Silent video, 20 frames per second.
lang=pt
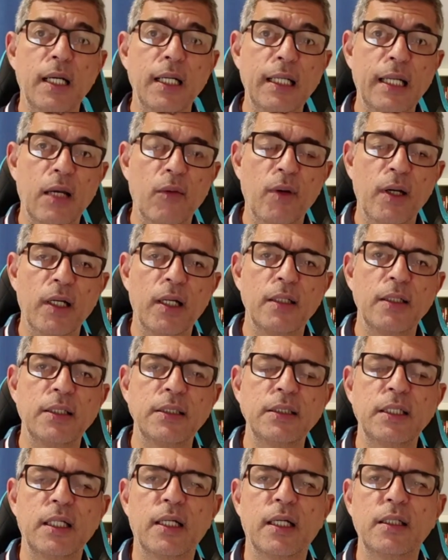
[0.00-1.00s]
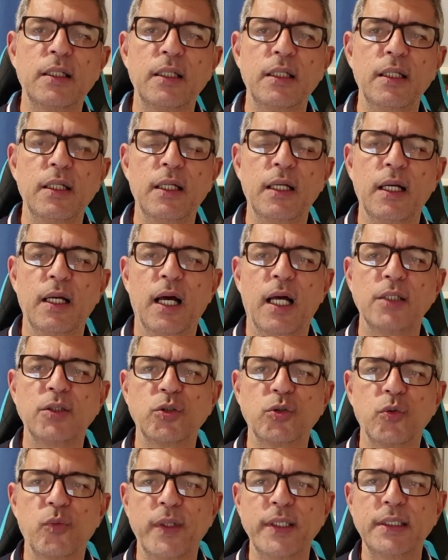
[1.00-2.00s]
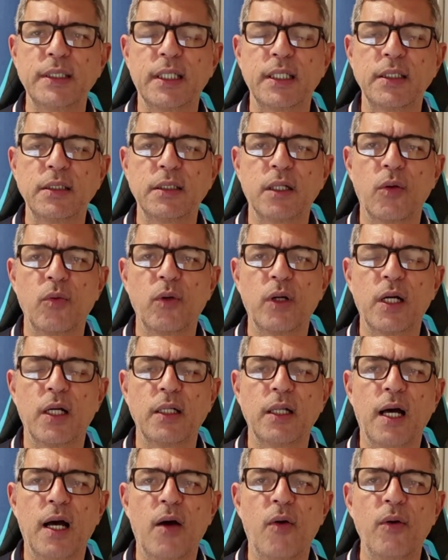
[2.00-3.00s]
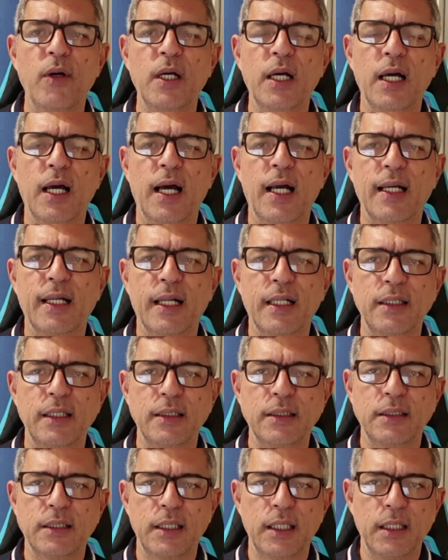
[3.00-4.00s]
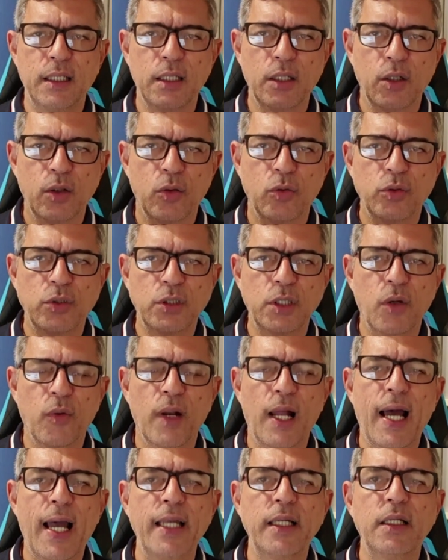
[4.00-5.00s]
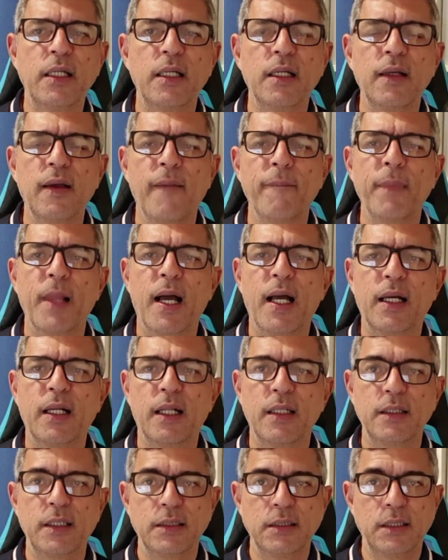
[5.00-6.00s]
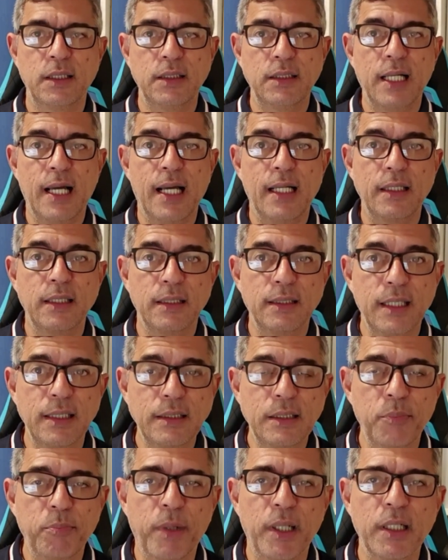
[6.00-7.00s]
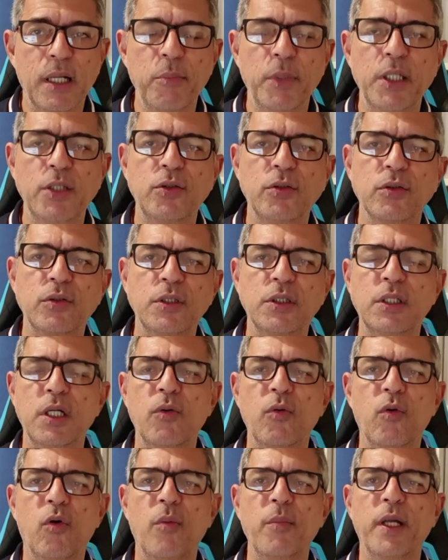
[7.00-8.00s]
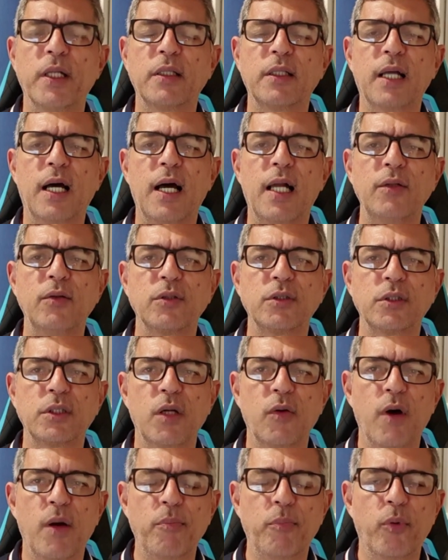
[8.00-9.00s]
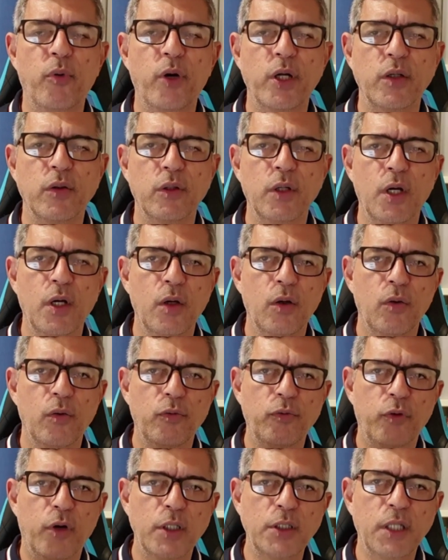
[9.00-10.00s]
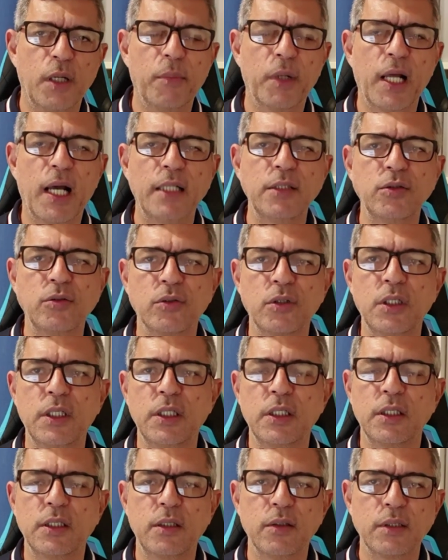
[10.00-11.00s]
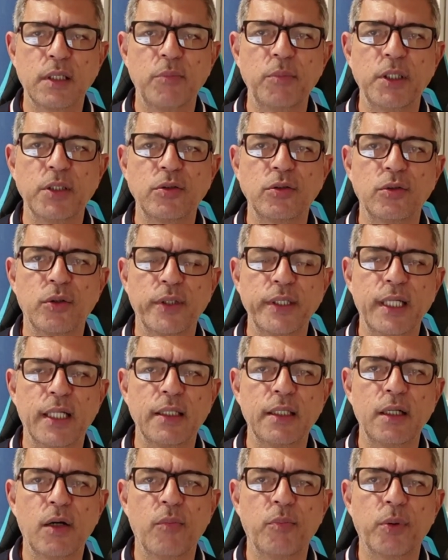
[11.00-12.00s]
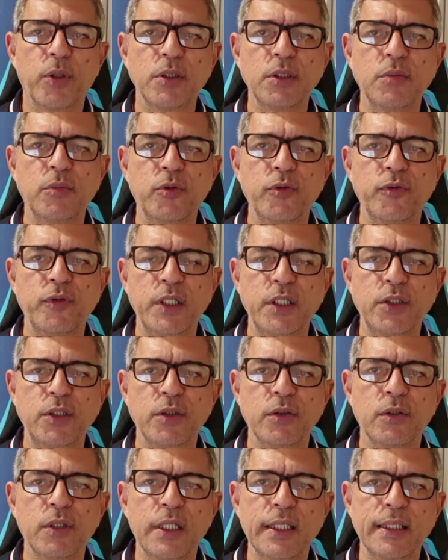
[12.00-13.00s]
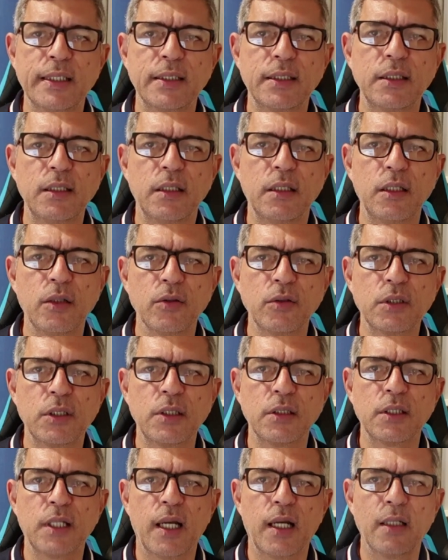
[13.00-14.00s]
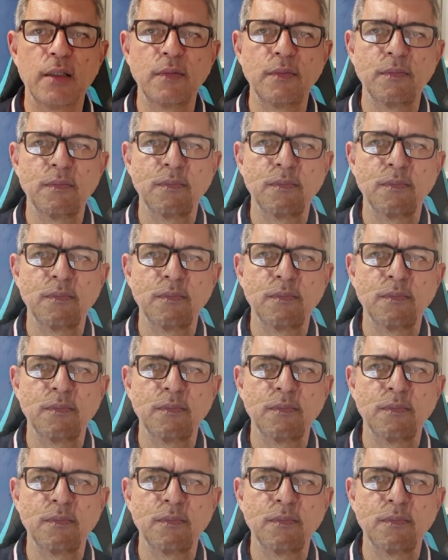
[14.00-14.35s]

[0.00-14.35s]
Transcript: Já quero agradecer aqui a sua inscrição no canal, agradecer o seu like agradecer já antecipadamente o seu comentário, e o seu apoio. Um forte abraço, Deus abençoe e até o próximo vídeo, se Deus quiser.